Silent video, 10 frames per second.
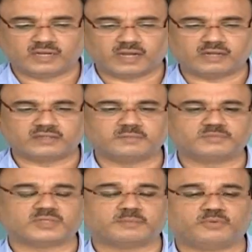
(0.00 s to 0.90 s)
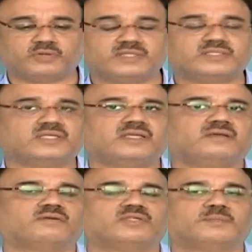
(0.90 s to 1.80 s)
లాంగ్ టర్మ్ సపోర్ట్ నుంచి
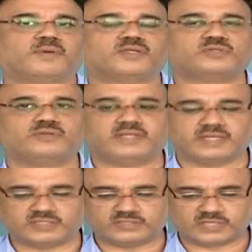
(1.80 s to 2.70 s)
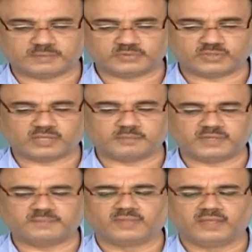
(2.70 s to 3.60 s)
కొంచెం పాజిటివ్ ఇండికేషన్స్ కనిపిస్తుంది కాబట్టి